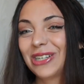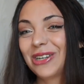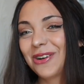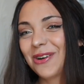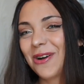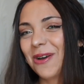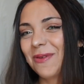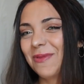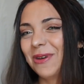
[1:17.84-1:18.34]
Çünkü
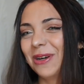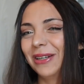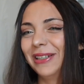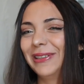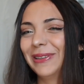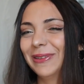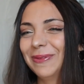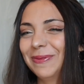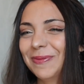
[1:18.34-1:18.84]

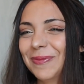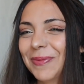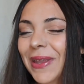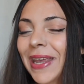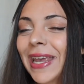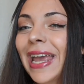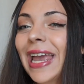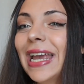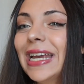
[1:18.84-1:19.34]
koymuyorum.
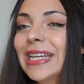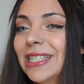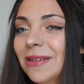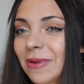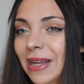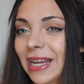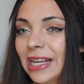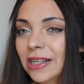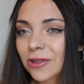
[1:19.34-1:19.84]

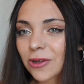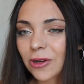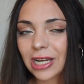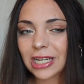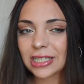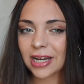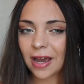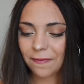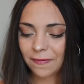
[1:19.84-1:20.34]
Şimdi ilk
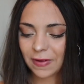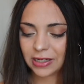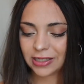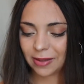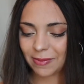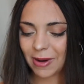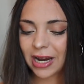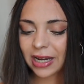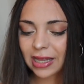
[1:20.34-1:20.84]
soruya cevap
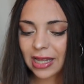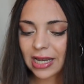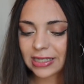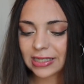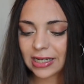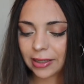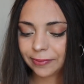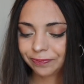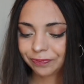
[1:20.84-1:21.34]
vereceğim.
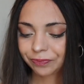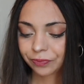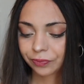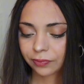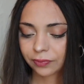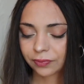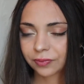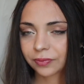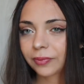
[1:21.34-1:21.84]
Arkadaşlar
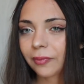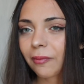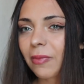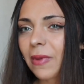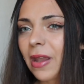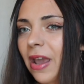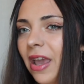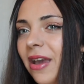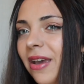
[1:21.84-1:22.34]

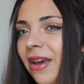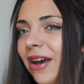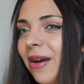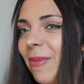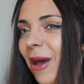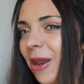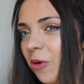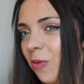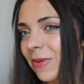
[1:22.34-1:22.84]

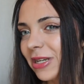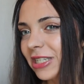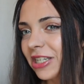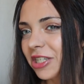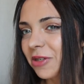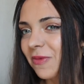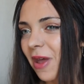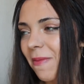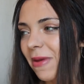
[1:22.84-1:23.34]
e, ben 15
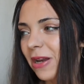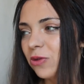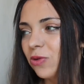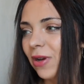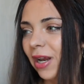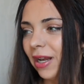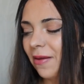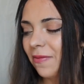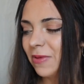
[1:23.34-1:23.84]
yaşımdan beri
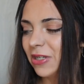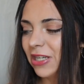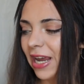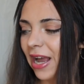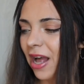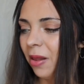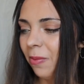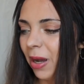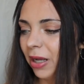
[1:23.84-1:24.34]
sürekli bir
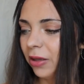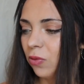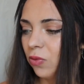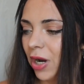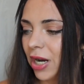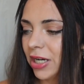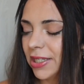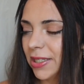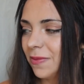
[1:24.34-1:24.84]
şey almakla
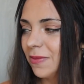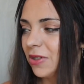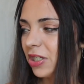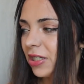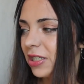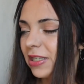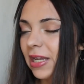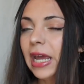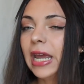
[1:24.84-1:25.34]
uğraştığım
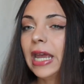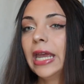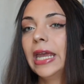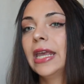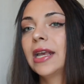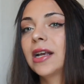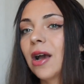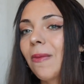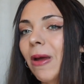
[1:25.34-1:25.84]
için işte
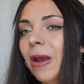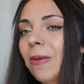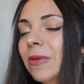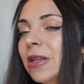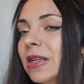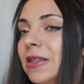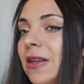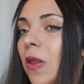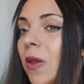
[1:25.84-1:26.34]
ilk
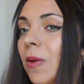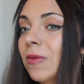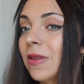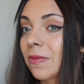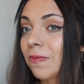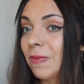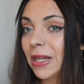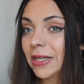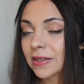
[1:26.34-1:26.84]
kameramı nasıl alayım,
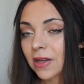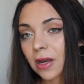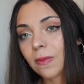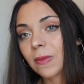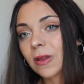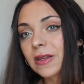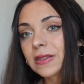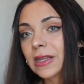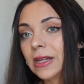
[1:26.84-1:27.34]

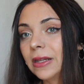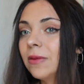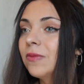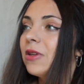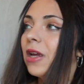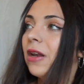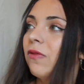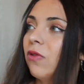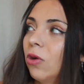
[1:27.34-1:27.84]
bilgisayarımı nasıl
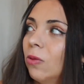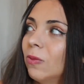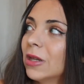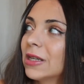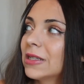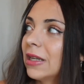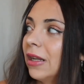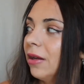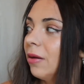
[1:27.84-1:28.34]
alayım, telefonumu
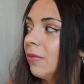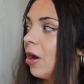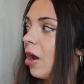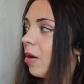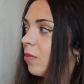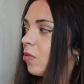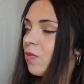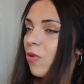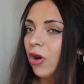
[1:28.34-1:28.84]
nasıl alayım.
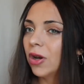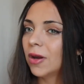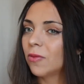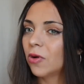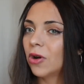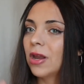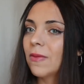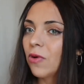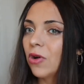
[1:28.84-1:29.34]
Bu böyle
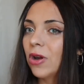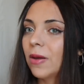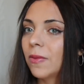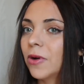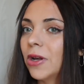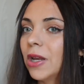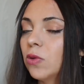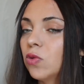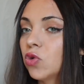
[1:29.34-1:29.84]
böyle böyle
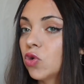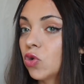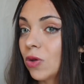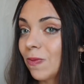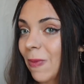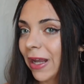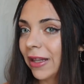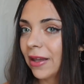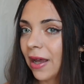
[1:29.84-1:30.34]
böyle
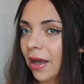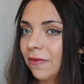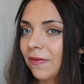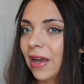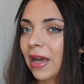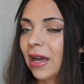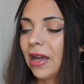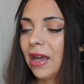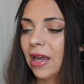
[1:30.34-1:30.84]
düşünmekten
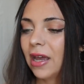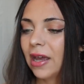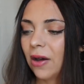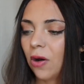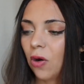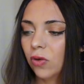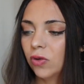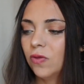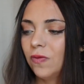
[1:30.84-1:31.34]
ve
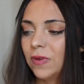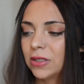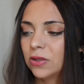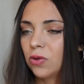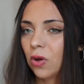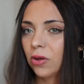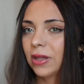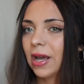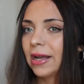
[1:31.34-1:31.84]
onu
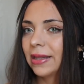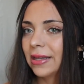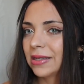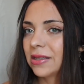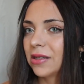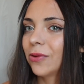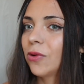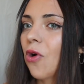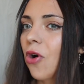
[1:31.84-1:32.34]
vizyon
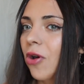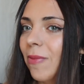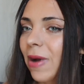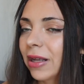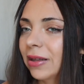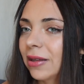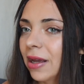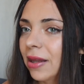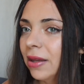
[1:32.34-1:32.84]
tahtasına
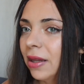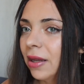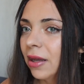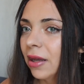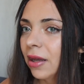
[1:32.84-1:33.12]
koymaktan.